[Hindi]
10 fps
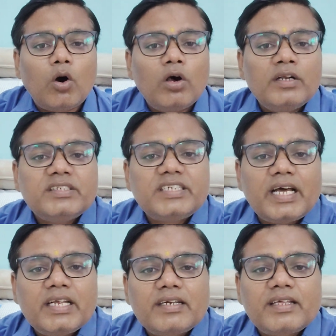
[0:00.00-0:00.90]
और
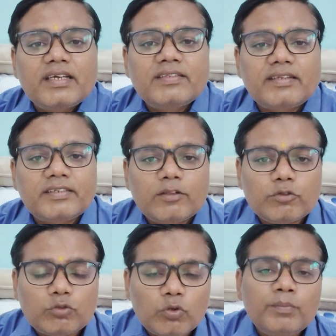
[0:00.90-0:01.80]
जारीकर्ता के साथ साथ
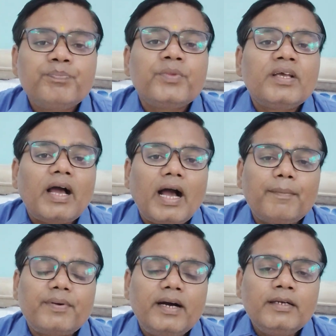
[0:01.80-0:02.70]
दोस्तों
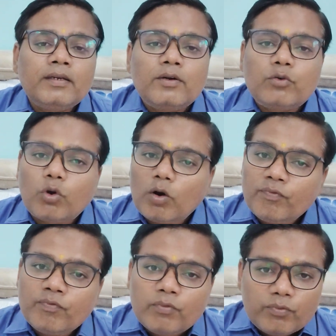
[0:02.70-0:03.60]
आपका
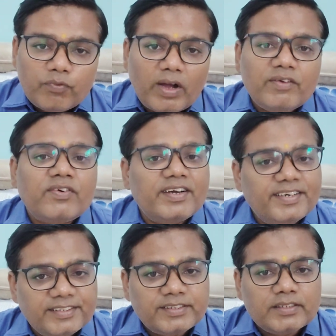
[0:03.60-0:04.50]
टॉप फाइव
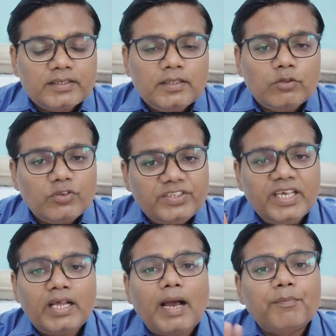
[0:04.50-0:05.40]
कंट्रीज तो
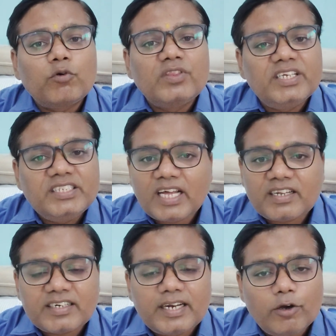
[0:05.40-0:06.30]
ये आपको तीन
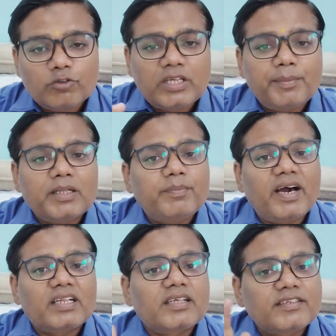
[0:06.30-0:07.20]
याद रखना है उसके बाद
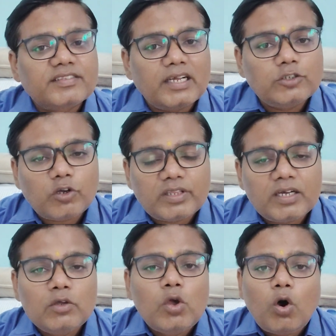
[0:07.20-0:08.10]
भारत का स्थान
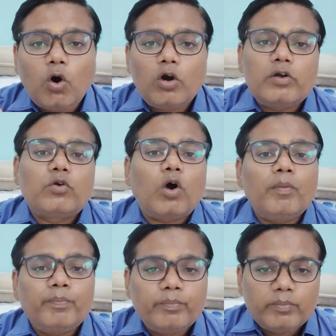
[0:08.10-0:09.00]
चौथा और
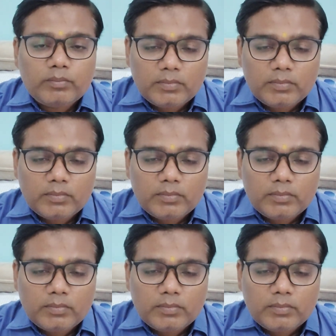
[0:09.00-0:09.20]
टॉप